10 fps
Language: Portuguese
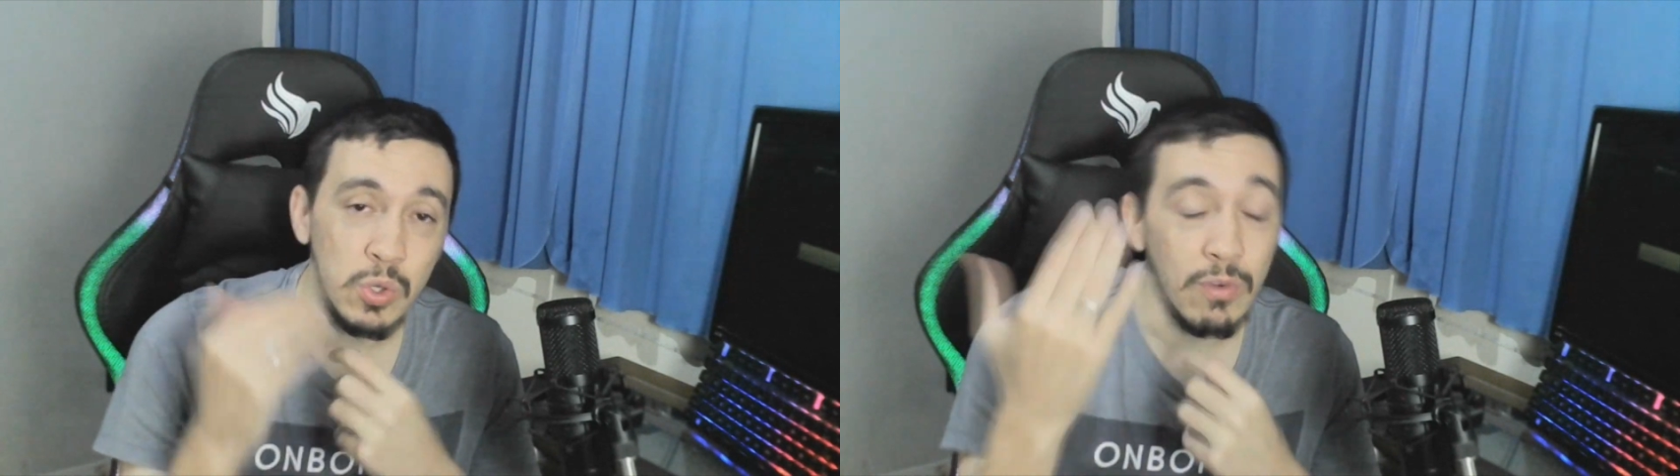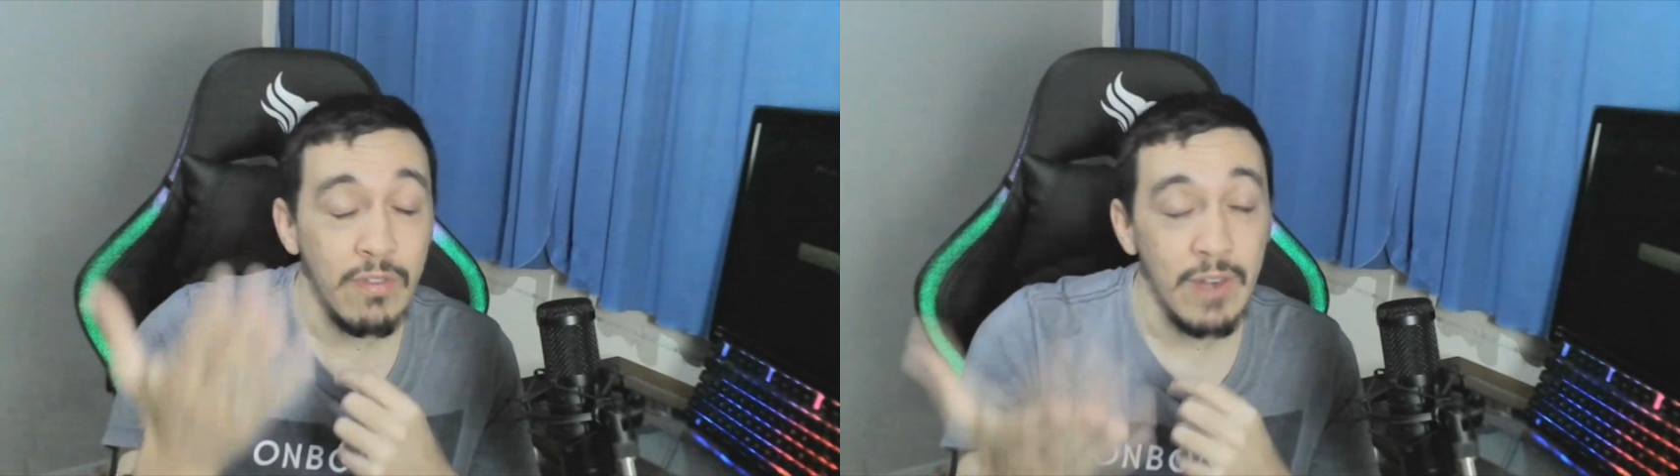
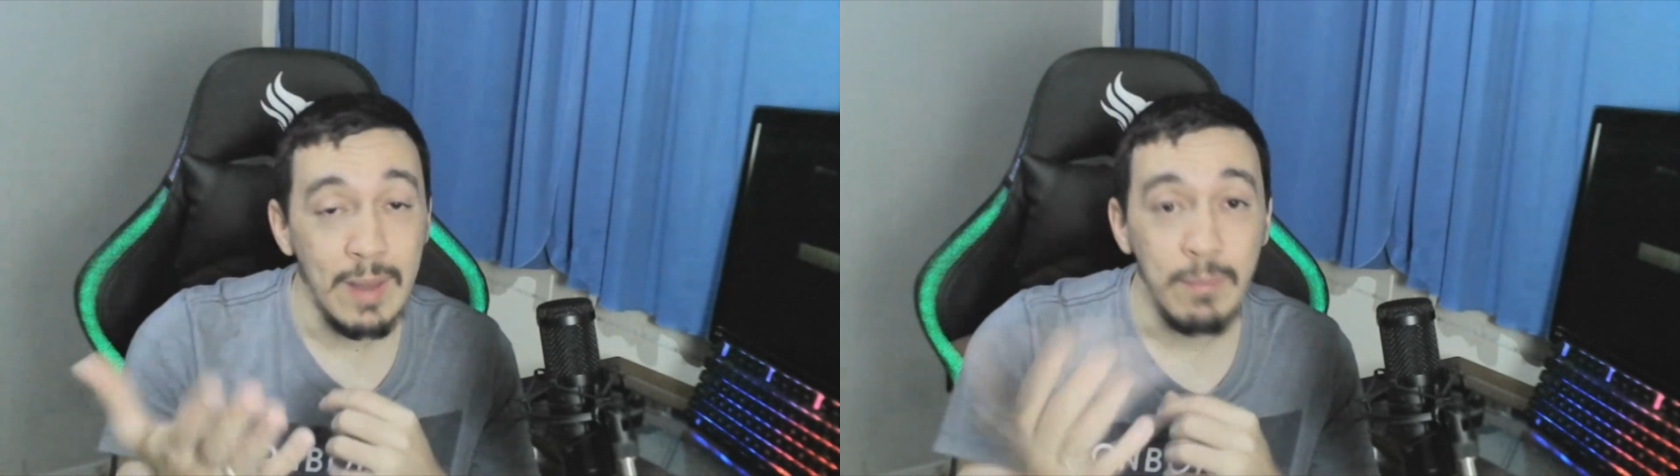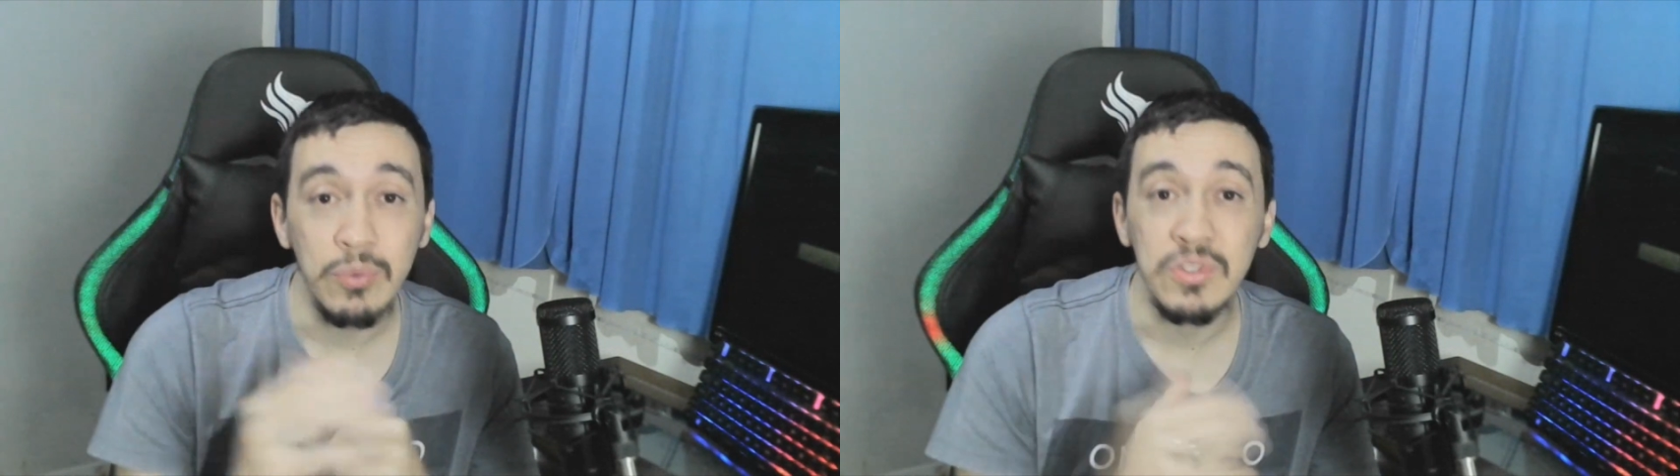Eu não vou
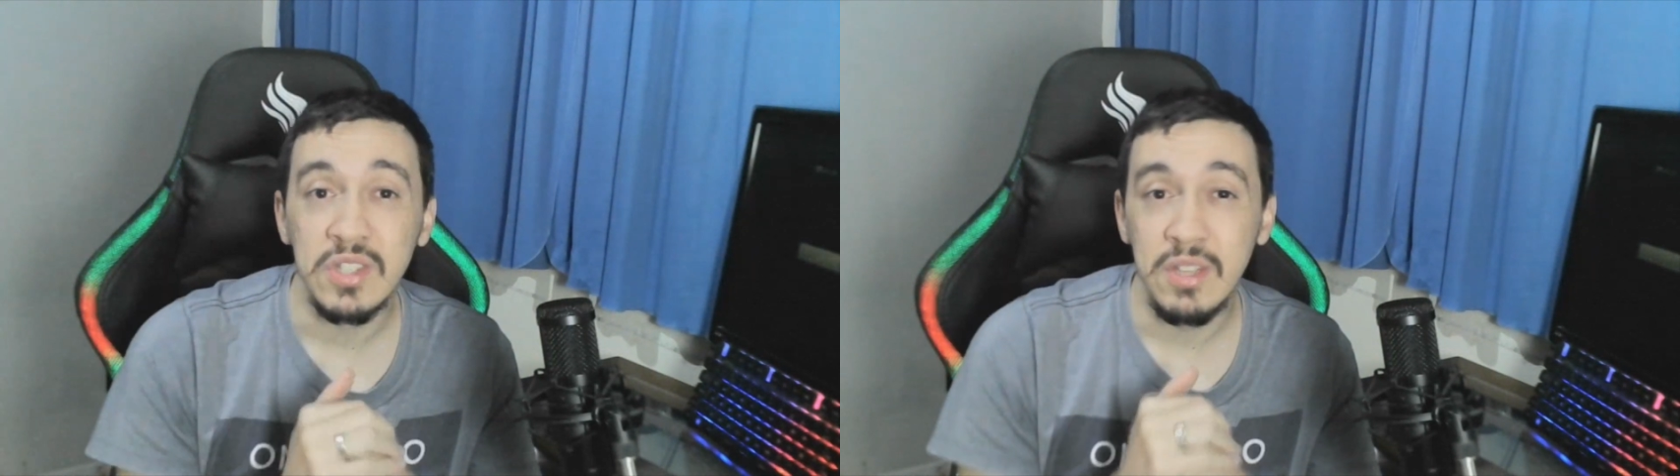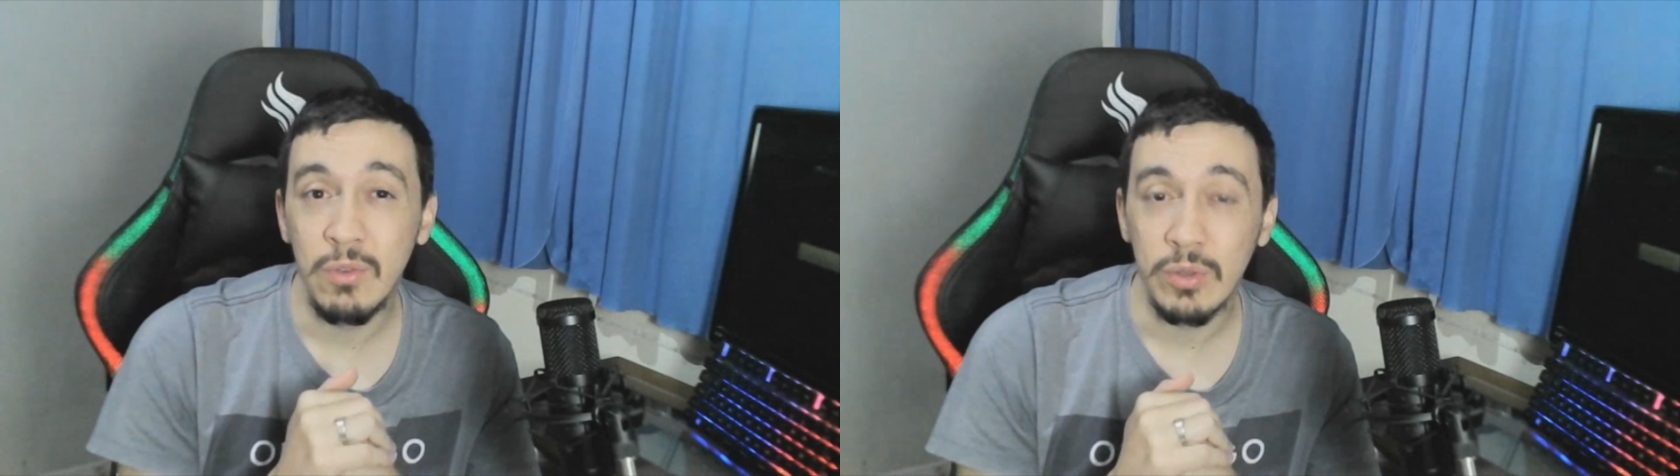falar
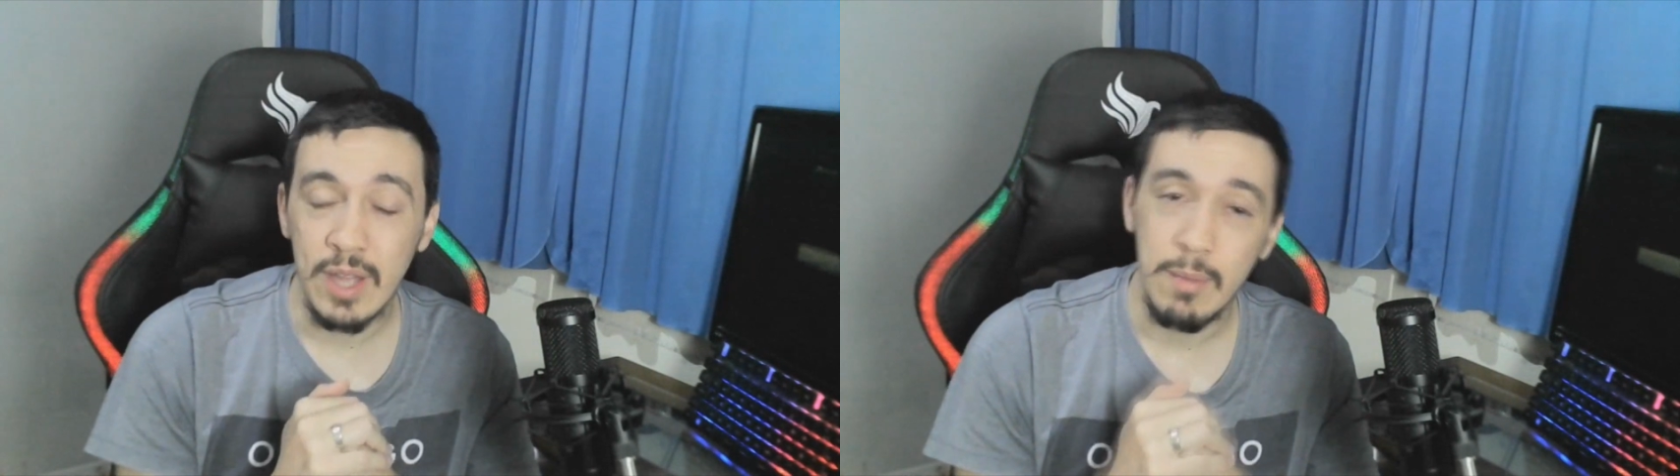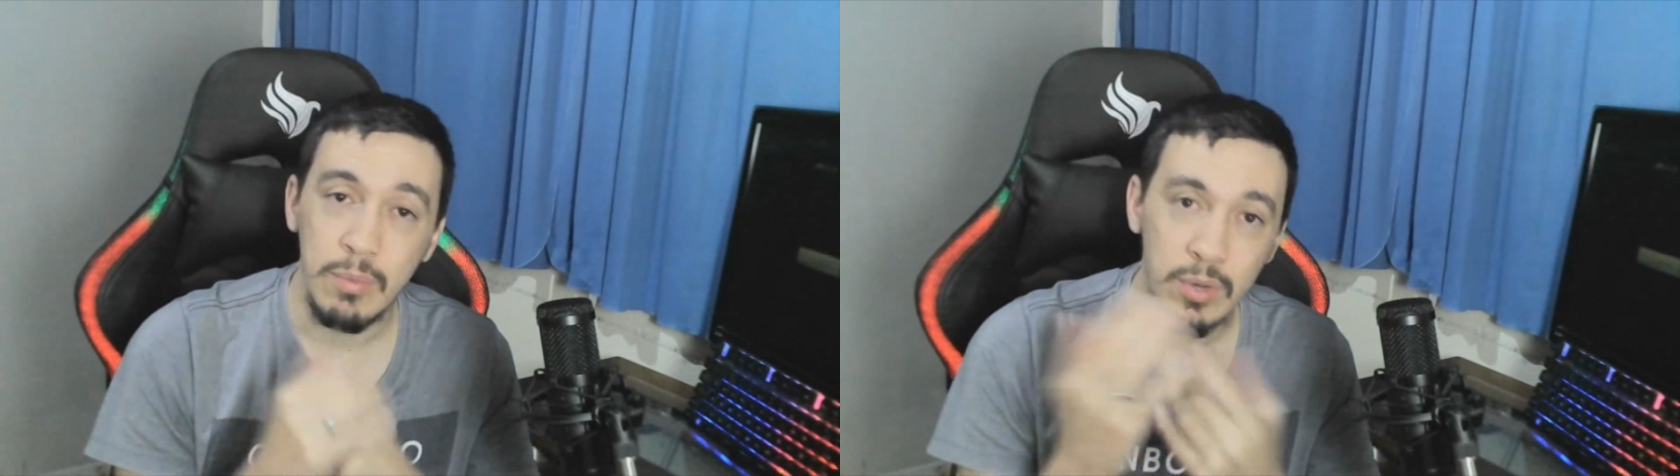impossível, tá?